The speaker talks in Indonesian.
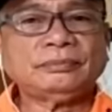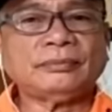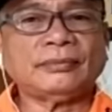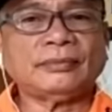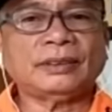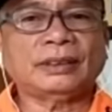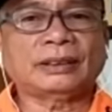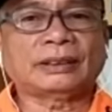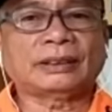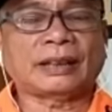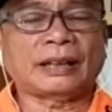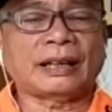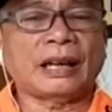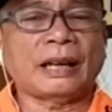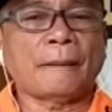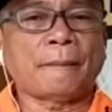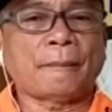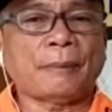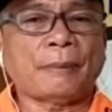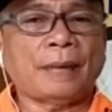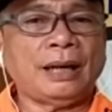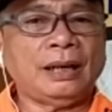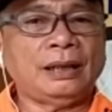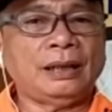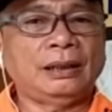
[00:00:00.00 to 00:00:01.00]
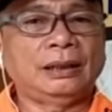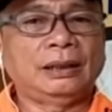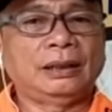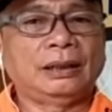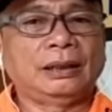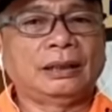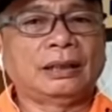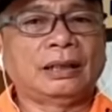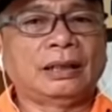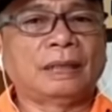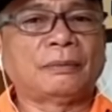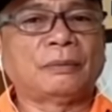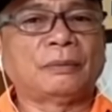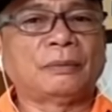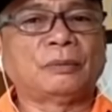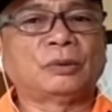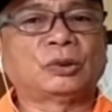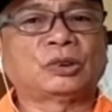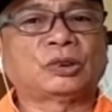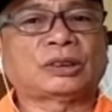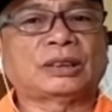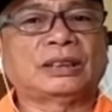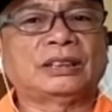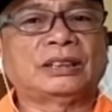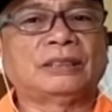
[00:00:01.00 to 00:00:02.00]
terdampak dan
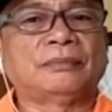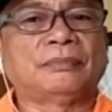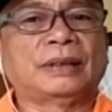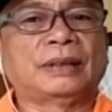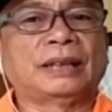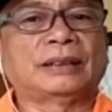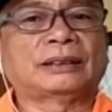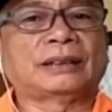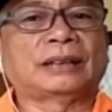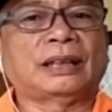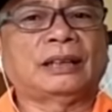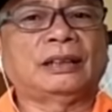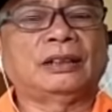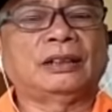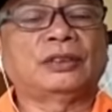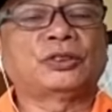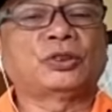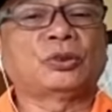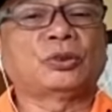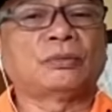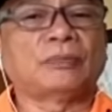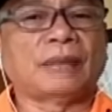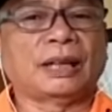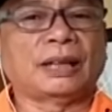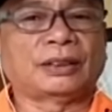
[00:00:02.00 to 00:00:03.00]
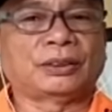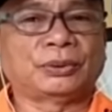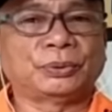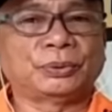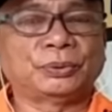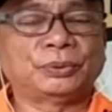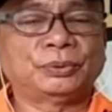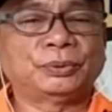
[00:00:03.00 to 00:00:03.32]
memutuskan jembatan Lesung Batu.